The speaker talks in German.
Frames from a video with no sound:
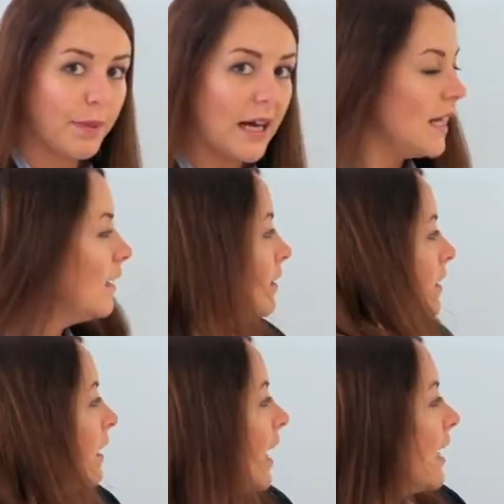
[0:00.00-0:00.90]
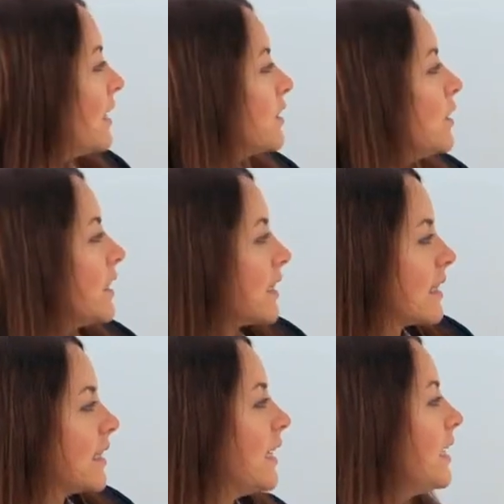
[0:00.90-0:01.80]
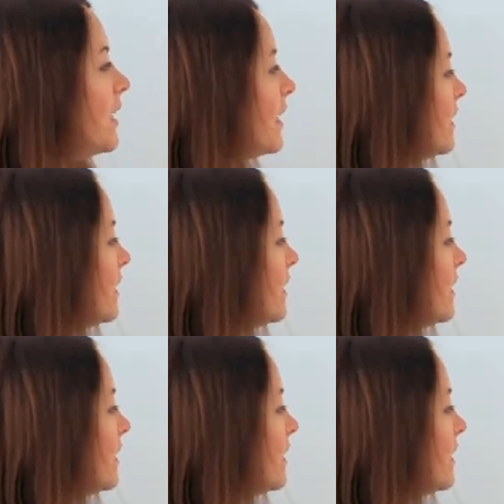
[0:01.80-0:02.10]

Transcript: Ball, also ist das Ich